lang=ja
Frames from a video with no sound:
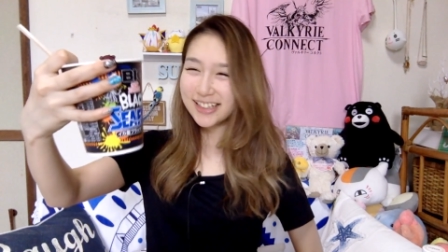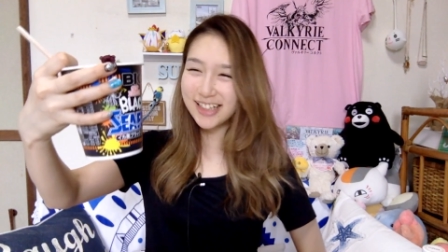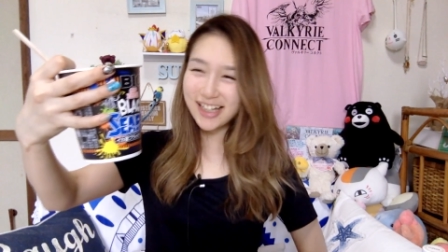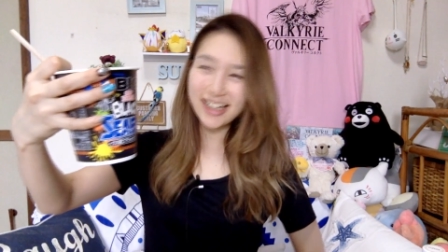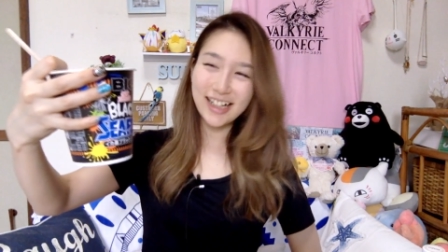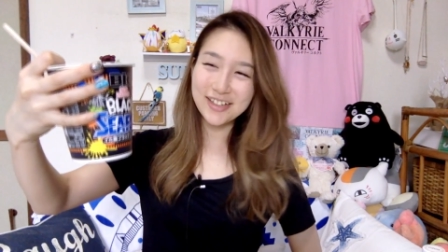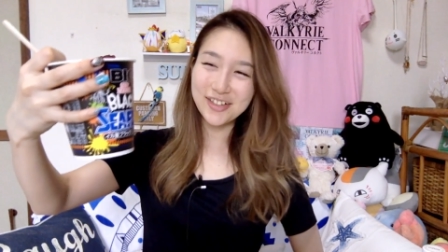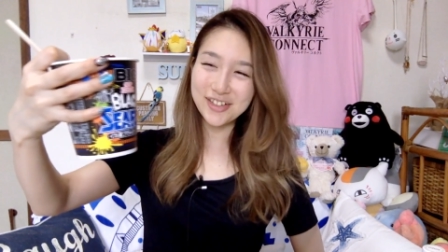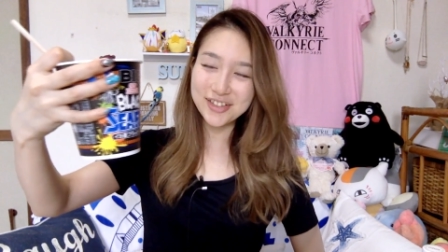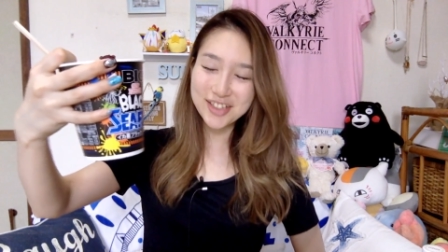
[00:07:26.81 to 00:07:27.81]
で、あ
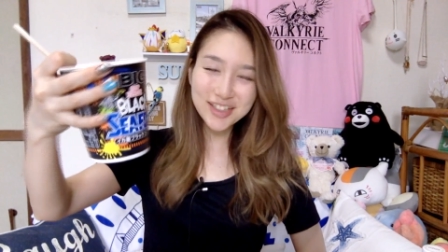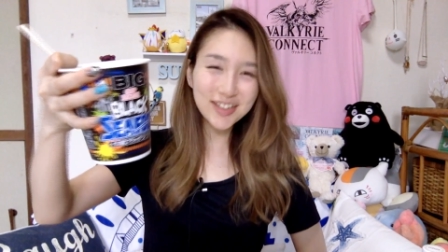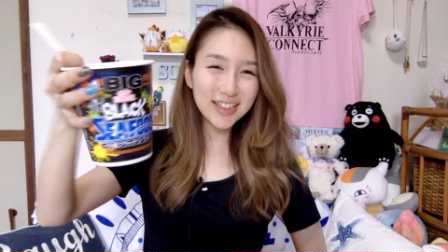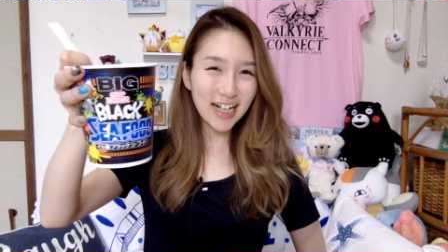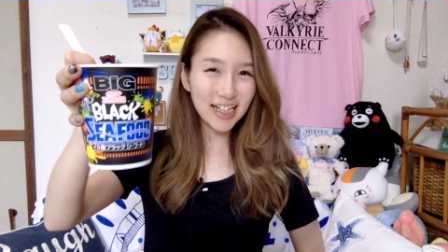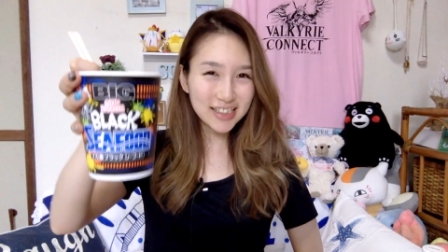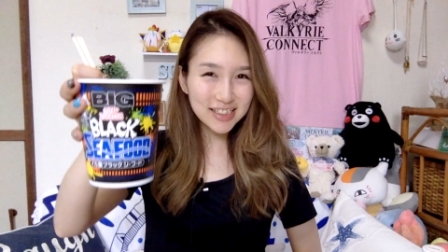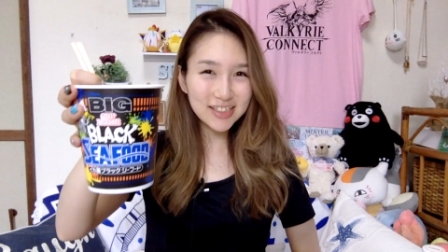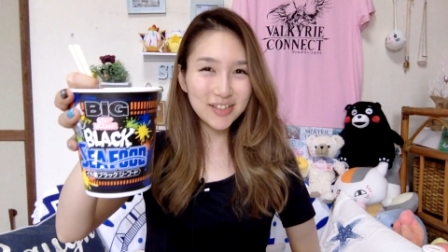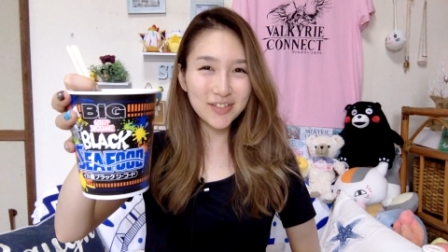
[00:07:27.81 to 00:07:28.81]
の、普通に
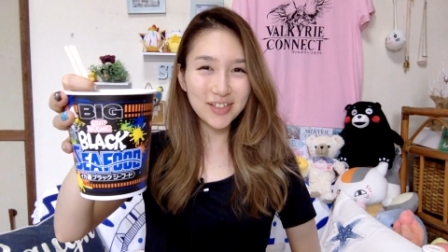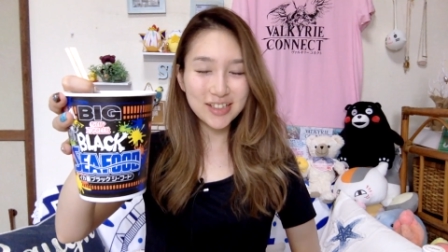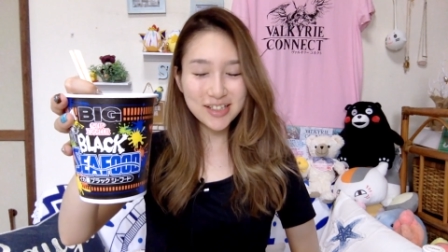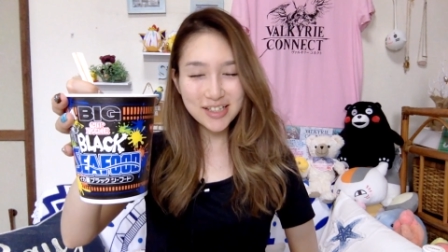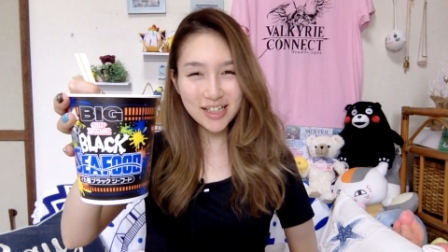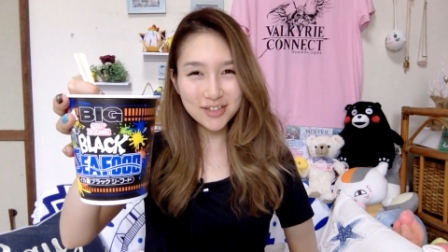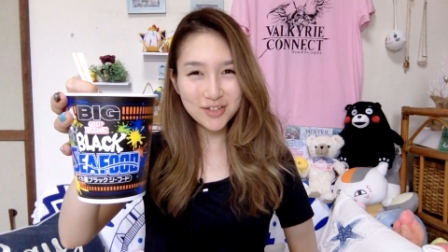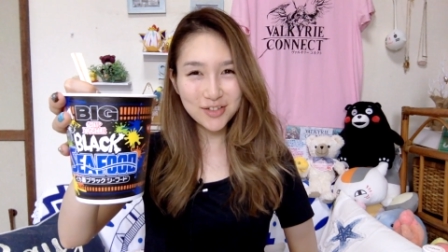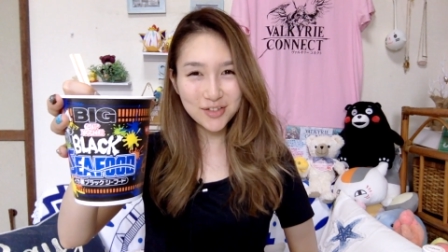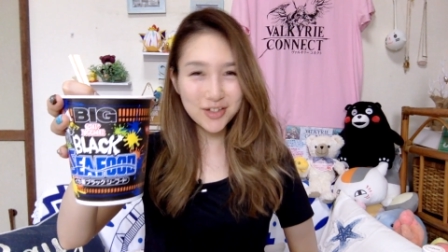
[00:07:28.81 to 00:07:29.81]
味めっちゃあ
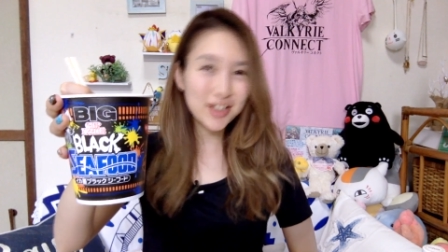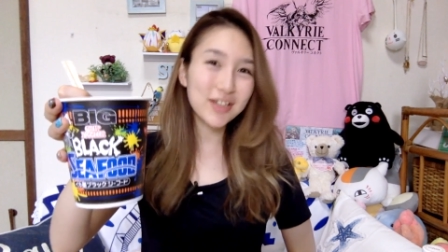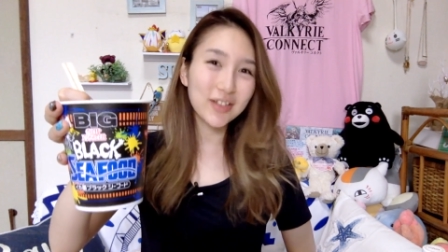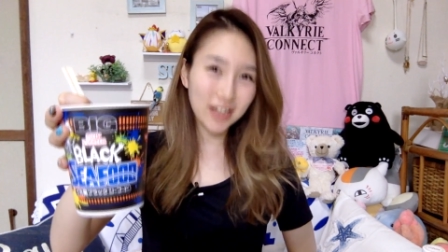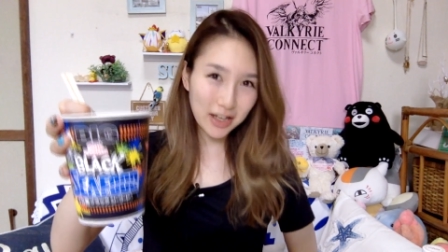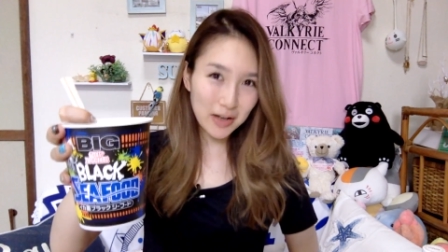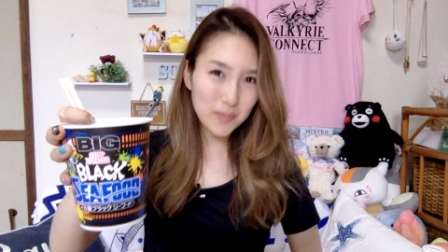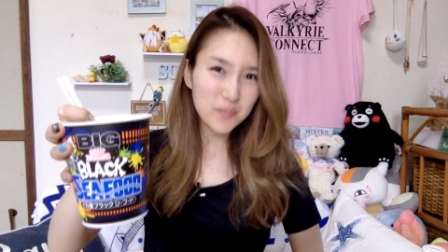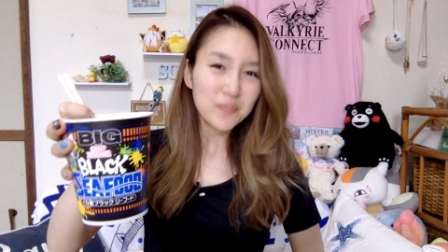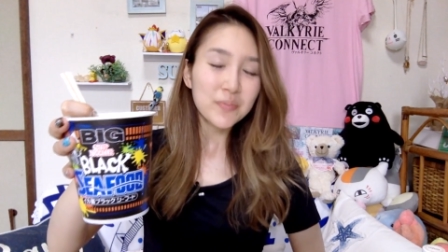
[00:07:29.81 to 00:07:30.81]
の、美味しく
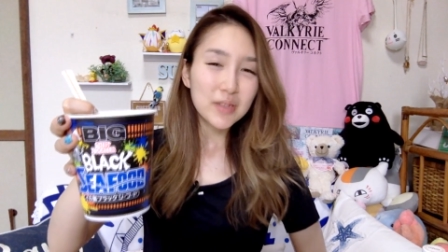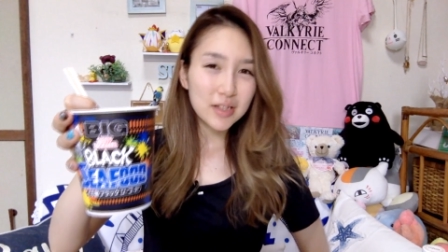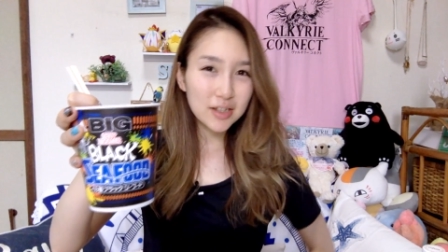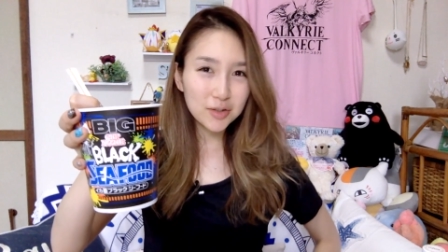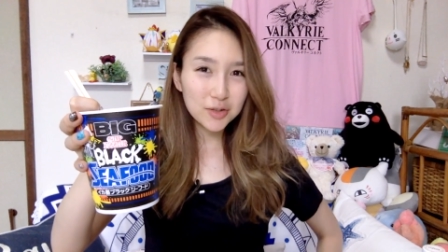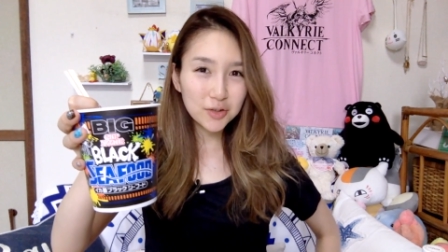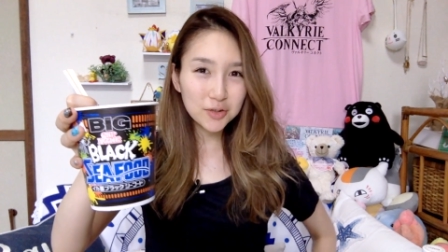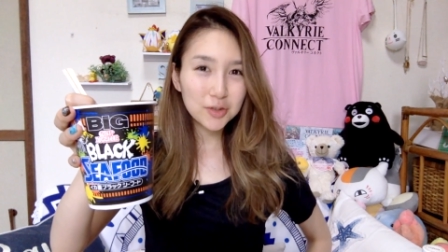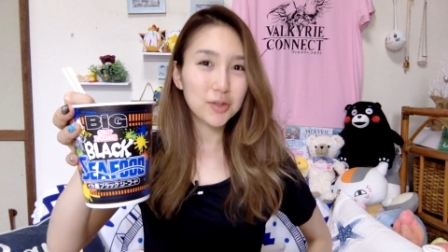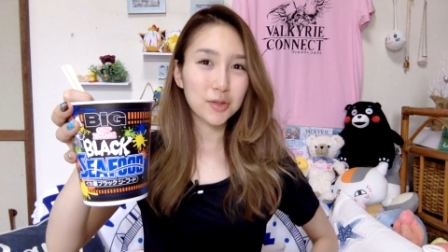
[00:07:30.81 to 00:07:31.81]
て、
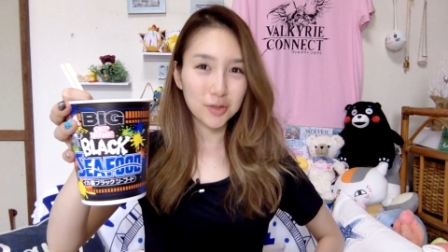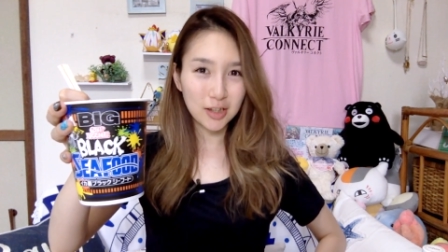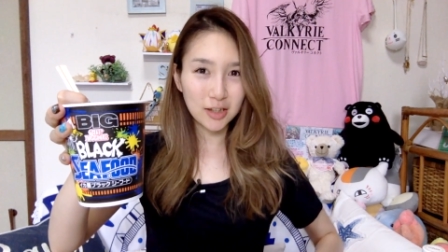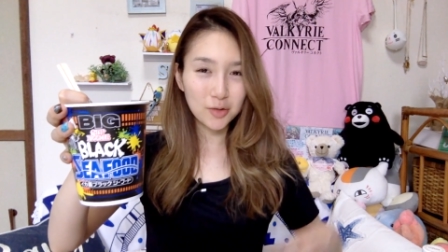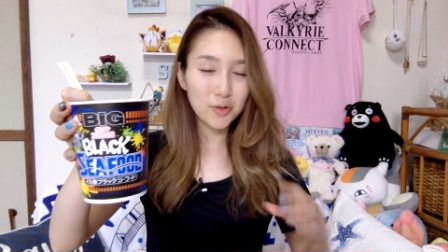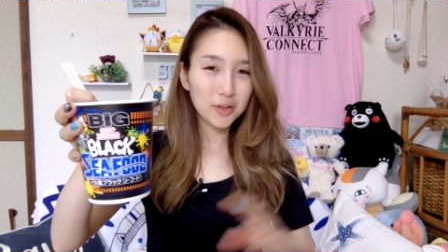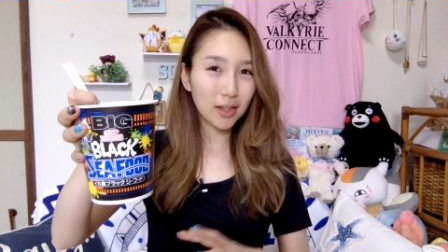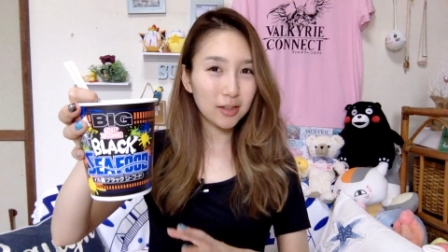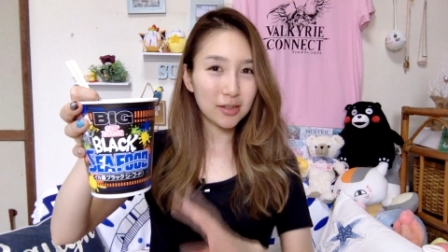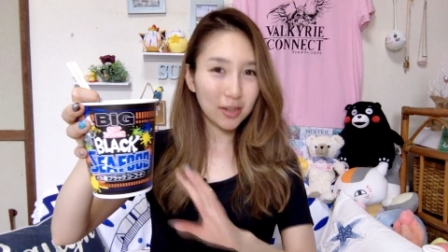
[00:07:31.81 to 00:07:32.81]
シーフードヌードルが基本
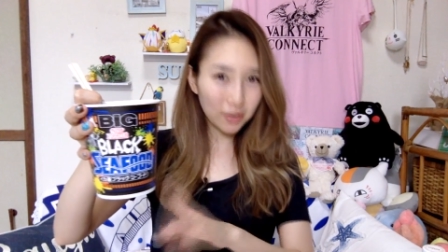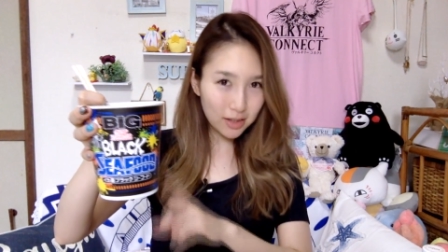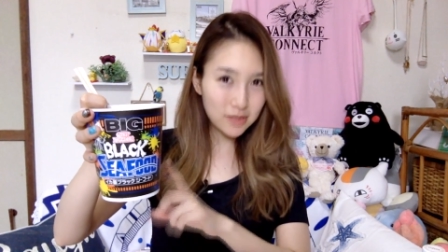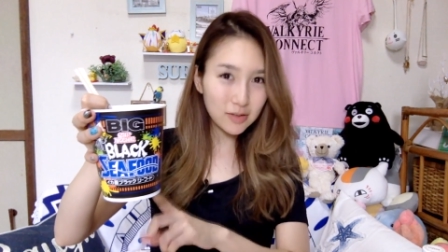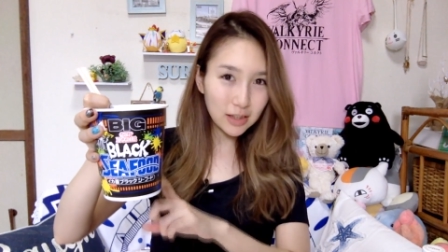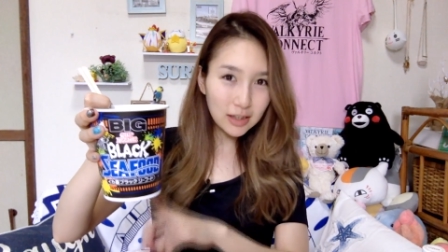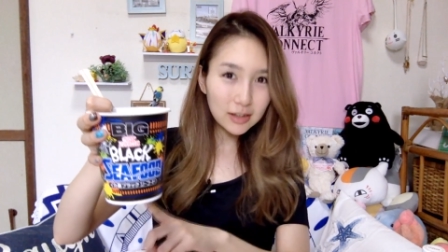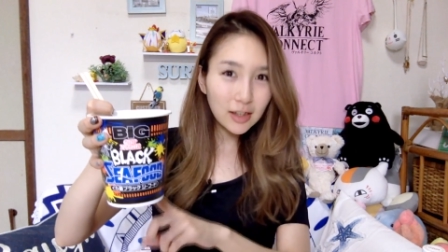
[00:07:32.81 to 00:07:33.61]
なんですけど、味はね。